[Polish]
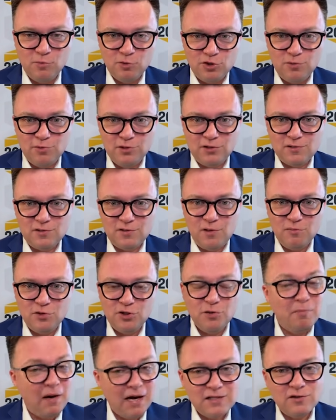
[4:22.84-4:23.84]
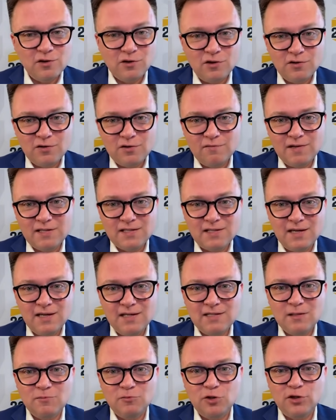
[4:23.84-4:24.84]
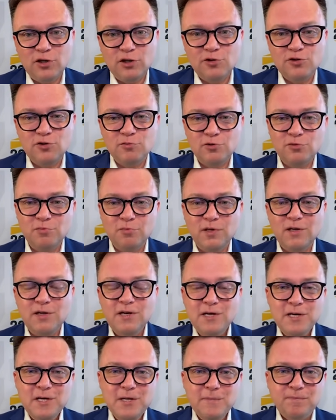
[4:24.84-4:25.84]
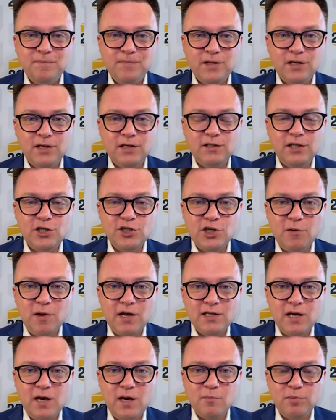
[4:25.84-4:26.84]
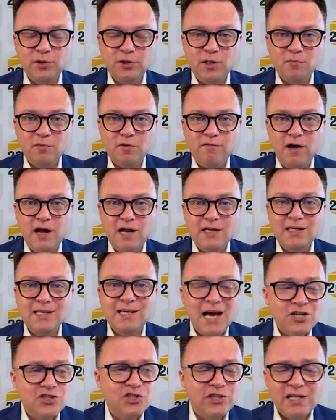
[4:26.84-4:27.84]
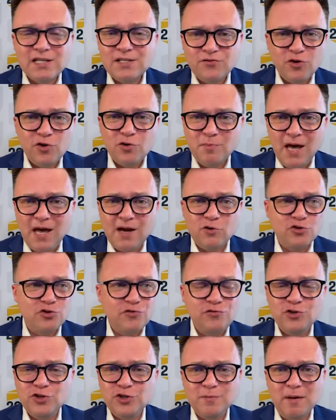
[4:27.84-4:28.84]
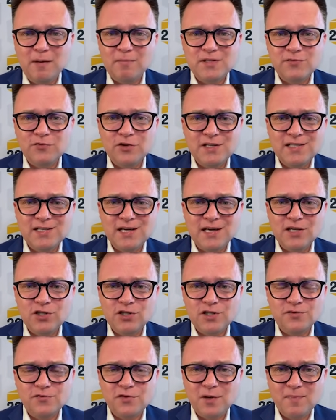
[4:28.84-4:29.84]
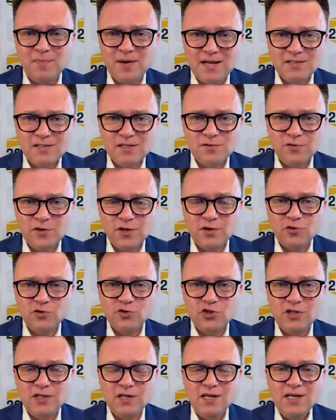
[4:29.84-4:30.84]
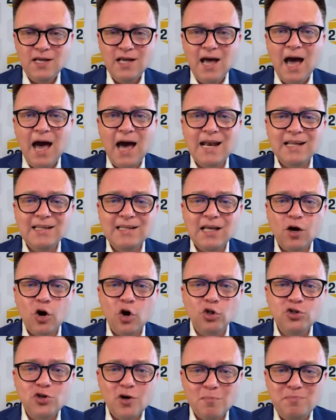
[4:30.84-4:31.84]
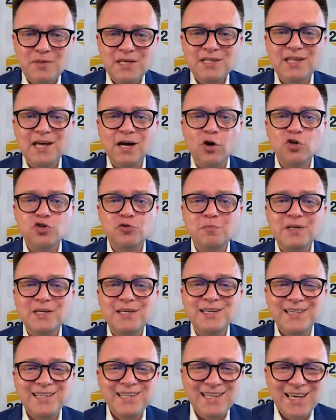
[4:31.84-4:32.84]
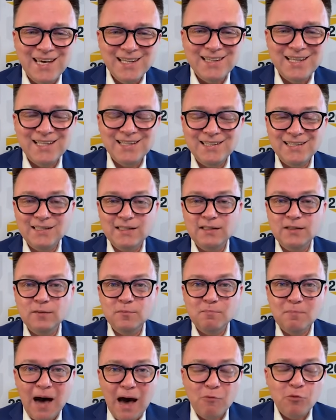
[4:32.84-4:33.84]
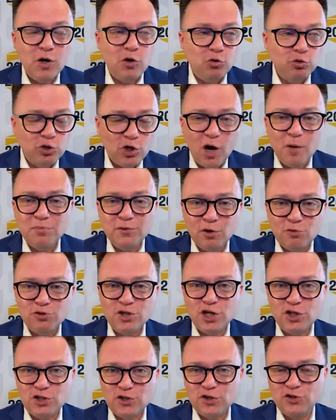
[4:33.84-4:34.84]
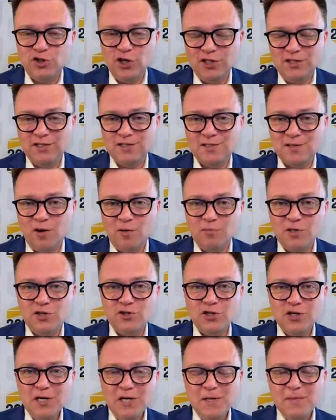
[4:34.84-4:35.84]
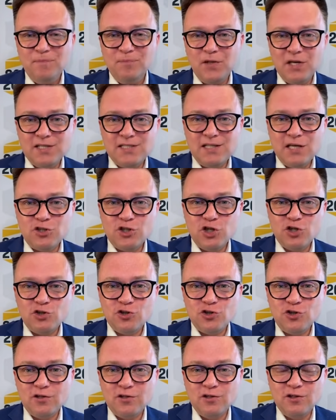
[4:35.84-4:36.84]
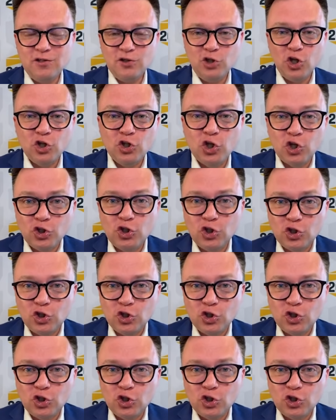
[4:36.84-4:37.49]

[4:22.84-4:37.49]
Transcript: kiedy możemy to zrobić. I bardzo gorąco Was zachęcam do tego, żebyśmy e, te działania podejmowali. Każdy na swoją miarę, oczywiście. Mamy swoje zajęcia, swoje prace, swoje rodziny, ale te odrobinę, choćby jeden małą, drobną rzecz codziennie zrobić, to jest ta rzecz, e,